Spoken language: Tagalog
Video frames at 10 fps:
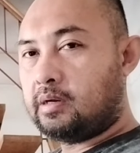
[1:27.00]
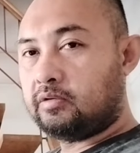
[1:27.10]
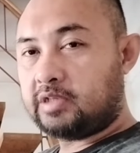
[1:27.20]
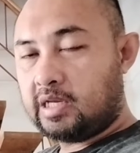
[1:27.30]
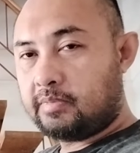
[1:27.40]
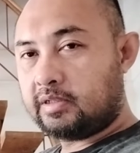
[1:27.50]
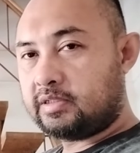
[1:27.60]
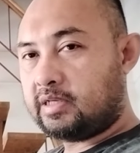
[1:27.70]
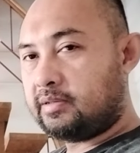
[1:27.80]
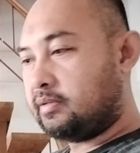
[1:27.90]
bago tayo
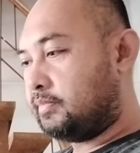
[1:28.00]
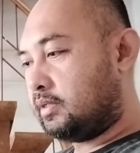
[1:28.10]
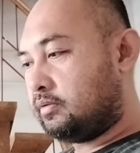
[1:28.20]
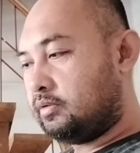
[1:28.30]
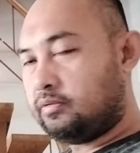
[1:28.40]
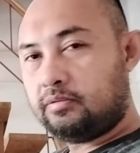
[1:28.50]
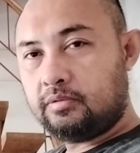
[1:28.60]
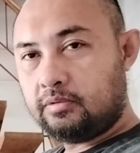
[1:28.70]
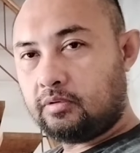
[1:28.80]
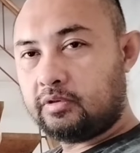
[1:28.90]
mag-send. Pero
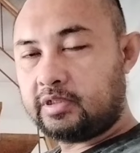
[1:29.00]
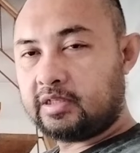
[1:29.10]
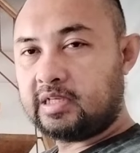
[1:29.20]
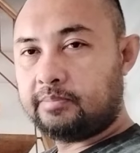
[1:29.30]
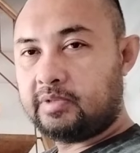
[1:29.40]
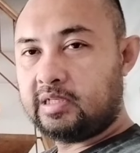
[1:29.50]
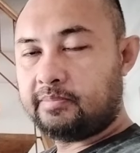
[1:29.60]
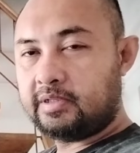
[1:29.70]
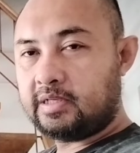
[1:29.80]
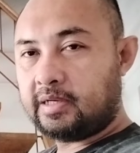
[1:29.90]
yung contact number
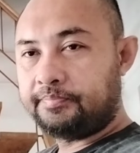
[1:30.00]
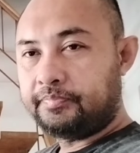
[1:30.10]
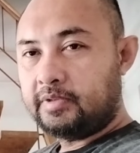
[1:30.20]
naman niya,